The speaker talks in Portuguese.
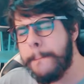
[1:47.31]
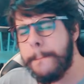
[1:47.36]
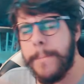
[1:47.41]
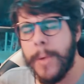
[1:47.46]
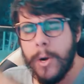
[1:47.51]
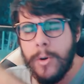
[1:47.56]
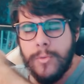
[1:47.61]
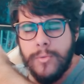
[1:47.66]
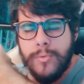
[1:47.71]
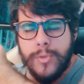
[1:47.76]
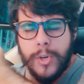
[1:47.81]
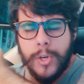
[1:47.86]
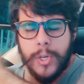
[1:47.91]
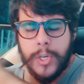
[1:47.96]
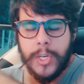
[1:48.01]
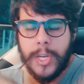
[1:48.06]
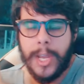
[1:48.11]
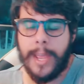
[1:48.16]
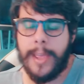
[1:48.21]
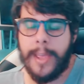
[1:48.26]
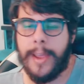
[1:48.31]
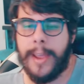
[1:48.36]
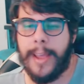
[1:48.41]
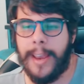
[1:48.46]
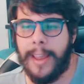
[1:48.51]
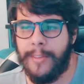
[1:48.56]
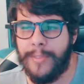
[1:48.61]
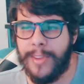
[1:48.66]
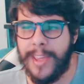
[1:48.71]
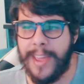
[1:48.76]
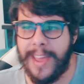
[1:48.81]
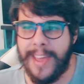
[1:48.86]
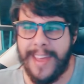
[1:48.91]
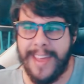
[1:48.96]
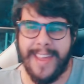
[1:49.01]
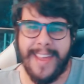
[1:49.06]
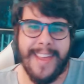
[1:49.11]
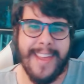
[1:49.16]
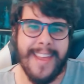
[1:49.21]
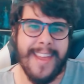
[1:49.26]
puxa aí aquela
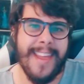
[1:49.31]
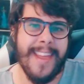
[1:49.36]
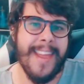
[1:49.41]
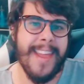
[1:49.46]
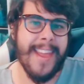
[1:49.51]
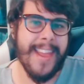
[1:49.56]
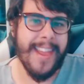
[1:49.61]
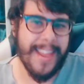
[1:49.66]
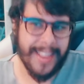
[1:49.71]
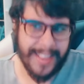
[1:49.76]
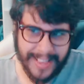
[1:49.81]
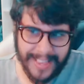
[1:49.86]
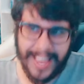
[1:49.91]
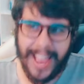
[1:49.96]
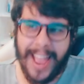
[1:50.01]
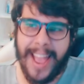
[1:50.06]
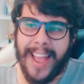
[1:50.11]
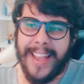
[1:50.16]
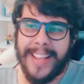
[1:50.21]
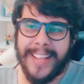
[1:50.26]
vinheta!